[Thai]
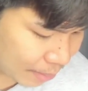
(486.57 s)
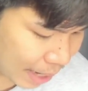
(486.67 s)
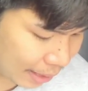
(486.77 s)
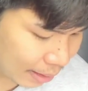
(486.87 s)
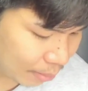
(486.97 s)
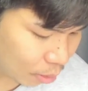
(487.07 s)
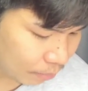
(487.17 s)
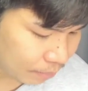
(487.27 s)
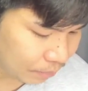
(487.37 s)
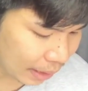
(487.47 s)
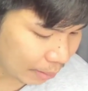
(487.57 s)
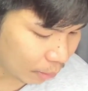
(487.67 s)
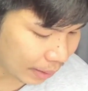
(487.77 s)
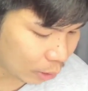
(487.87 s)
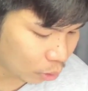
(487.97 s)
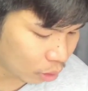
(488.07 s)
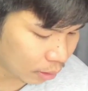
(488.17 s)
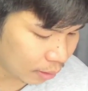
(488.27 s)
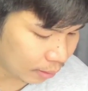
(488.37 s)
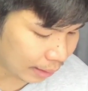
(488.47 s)
เห็นไหมถ้าผมเนี่ย ผมไม่ดู
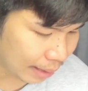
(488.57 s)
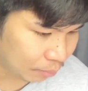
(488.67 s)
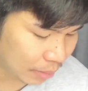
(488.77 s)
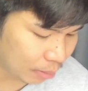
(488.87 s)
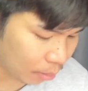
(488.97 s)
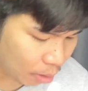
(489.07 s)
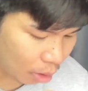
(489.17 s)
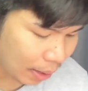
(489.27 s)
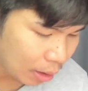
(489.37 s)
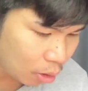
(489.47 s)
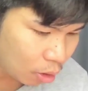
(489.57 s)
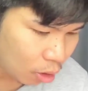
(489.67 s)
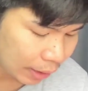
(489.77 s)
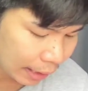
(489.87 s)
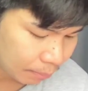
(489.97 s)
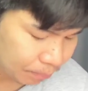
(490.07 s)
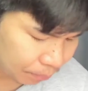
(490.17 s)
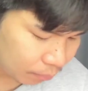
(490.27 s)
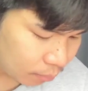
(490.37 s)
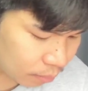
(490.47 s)
นะครับ ที่ผมบอกว่าคอ เนี่ย
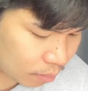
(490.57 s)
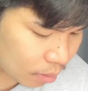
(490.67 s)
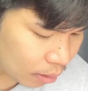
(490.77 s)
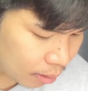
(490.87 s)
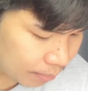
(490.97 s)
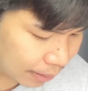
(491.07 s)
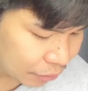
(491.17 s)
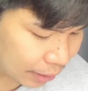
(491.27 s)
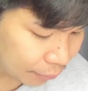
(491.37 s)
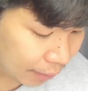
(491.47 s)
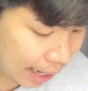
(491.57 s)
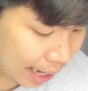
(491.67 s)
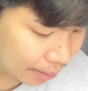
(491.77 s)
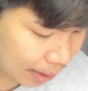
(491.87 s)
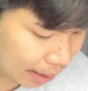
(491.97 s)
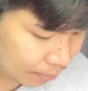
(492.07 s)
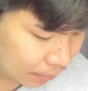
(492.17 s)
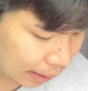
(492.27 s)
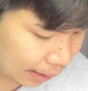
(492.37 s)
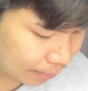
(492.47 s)
เป็นสีฟ้าเห็นไหมครับ
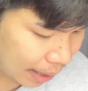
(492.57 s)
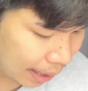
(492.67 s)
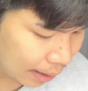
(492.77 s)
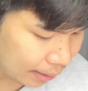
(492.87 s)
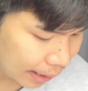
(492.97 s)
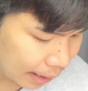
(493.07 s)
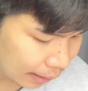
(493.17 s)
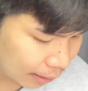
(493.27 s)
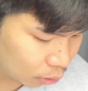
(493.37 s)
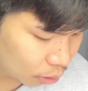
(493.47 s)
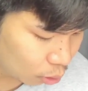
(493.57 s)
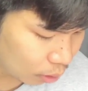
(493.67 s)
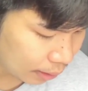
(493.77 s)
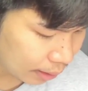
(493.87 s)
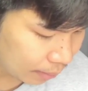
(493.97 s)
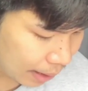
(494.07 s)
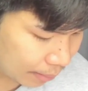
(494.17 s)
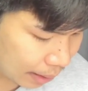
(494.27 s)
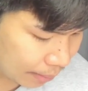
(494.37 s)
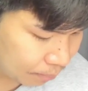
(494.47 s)
เนี่ยเห็นไหมเนี่ยเนี่ยถ้าคุณดูลึก ๆ ไป
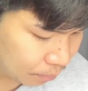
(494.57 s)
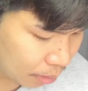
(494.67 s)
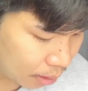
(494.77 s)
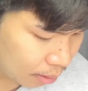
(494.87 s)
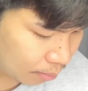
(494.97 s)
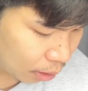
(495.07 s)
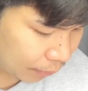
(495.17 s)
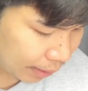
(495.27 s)
เห็นไหมครับ บ